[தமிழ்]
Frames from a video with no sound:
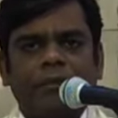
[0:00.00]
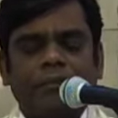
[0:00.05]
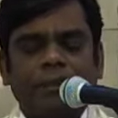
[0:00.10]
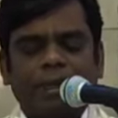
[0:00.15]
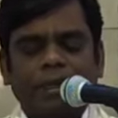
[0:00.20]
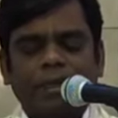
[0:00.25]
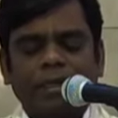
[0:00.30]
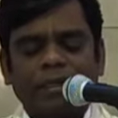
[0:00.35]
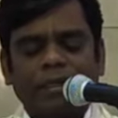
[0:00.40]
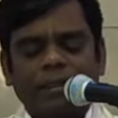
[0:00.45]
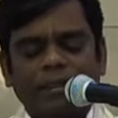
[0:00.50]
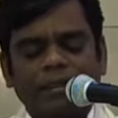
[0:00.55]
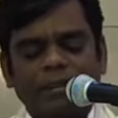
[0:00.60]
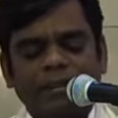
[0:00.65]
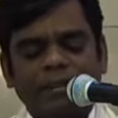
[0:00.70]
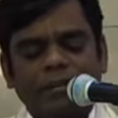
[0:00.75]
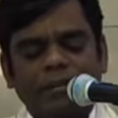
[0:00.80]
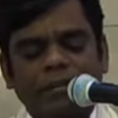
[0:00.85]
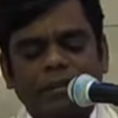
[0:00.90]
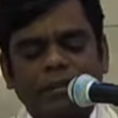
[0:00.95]
பல
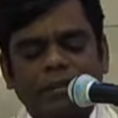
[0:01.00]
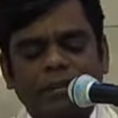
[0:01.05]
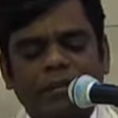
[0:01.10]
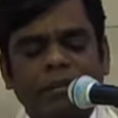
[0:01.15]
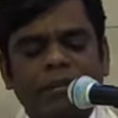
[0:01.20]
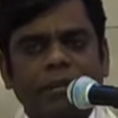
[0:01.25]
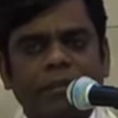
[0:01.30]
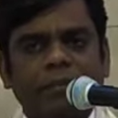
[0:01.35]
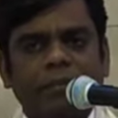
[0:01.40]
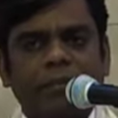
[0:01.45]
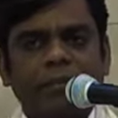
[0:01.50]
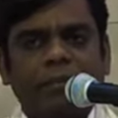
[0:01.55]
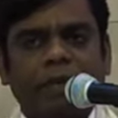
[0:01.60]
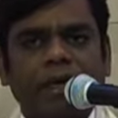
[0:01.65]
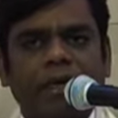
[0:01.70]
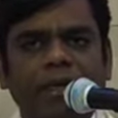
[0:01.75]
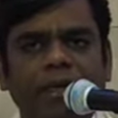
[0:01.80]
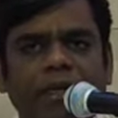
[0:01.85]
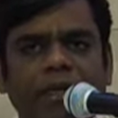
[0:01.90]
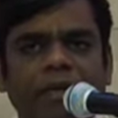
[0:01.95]

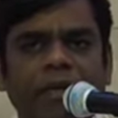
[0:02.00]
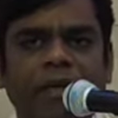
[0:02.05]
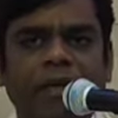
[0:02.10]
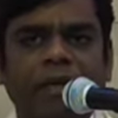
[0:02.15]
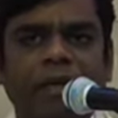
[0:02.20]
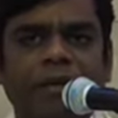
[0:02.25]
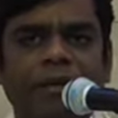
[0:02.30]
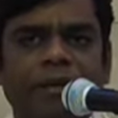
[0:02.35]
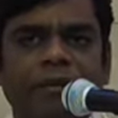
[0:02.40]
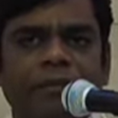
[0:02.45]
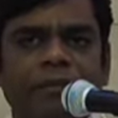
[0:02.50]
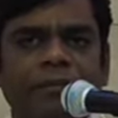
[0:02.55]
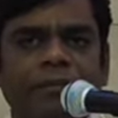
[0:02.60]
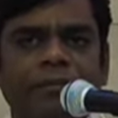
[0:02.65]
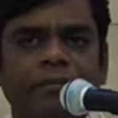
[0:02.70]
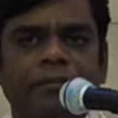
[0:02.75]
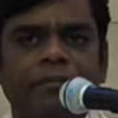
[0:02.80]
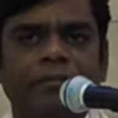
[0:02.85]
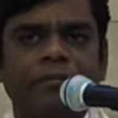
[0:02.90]
மாநிலங்களிலிருந்தும்